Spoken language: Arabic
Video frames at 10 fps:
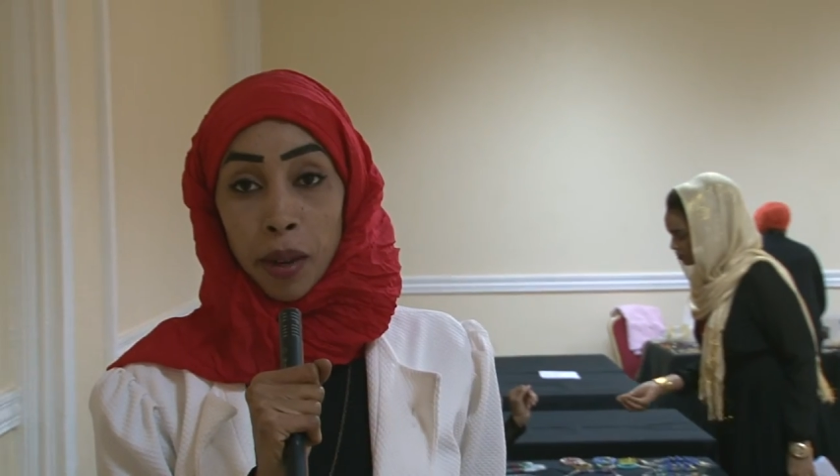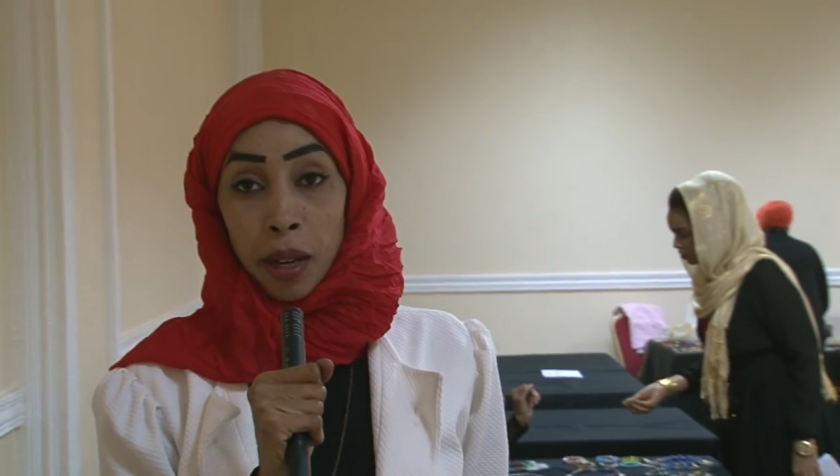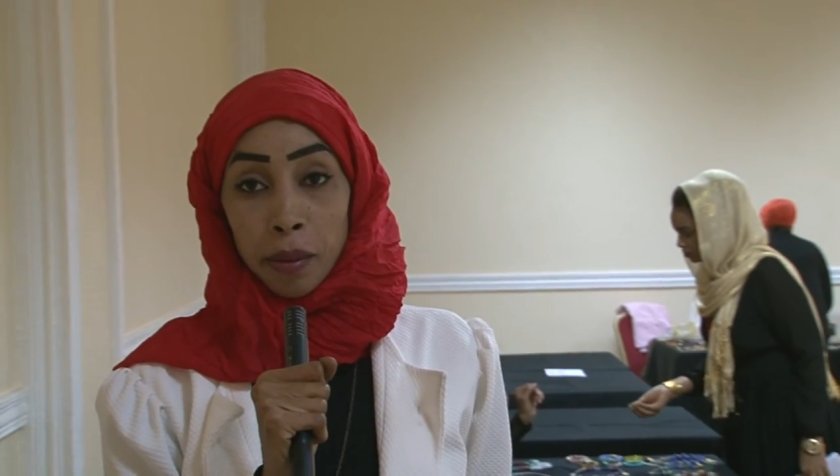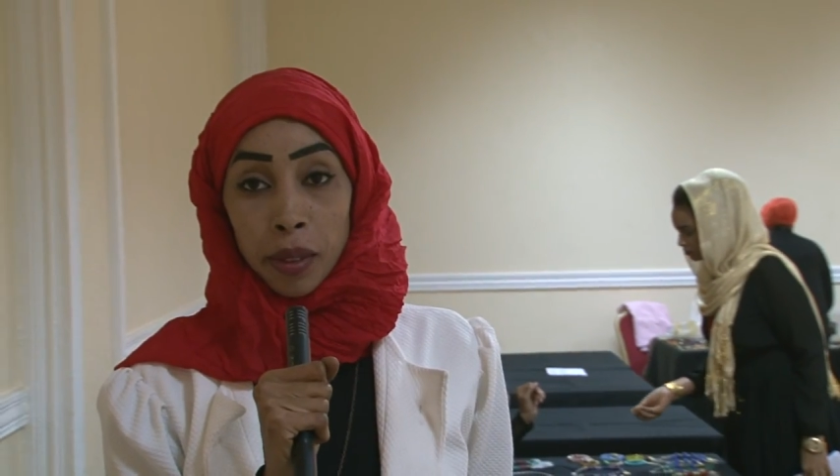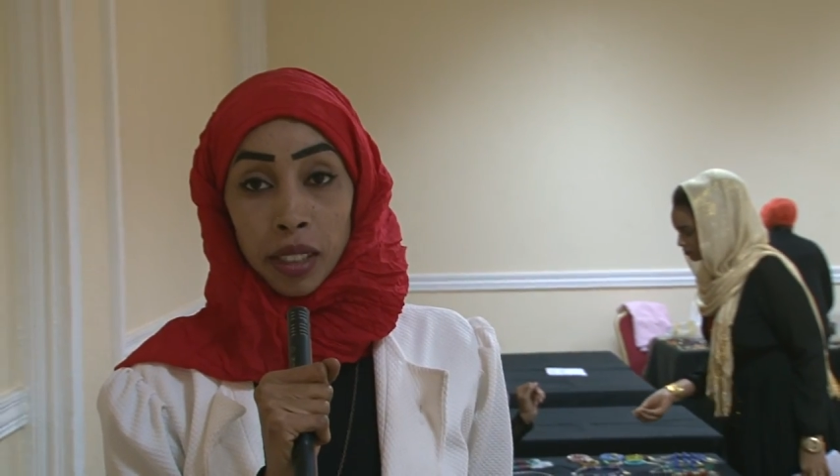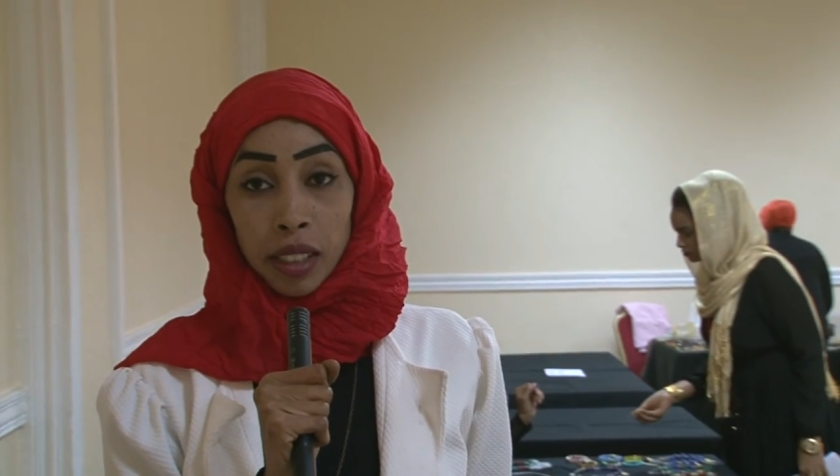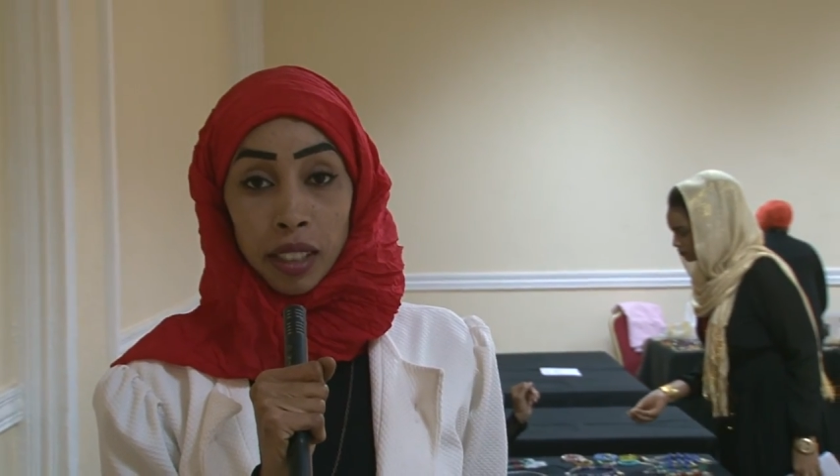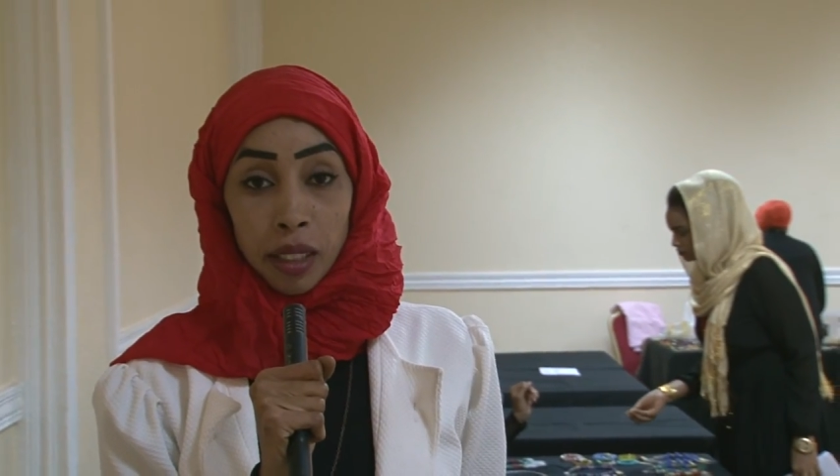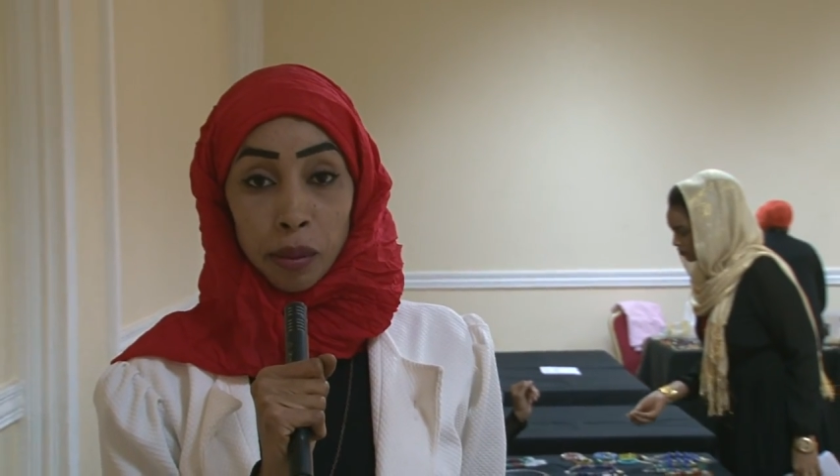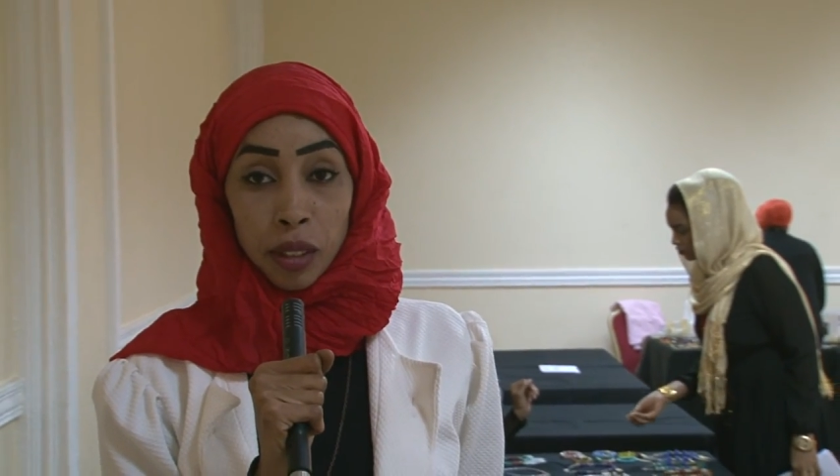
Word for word: محمد عبد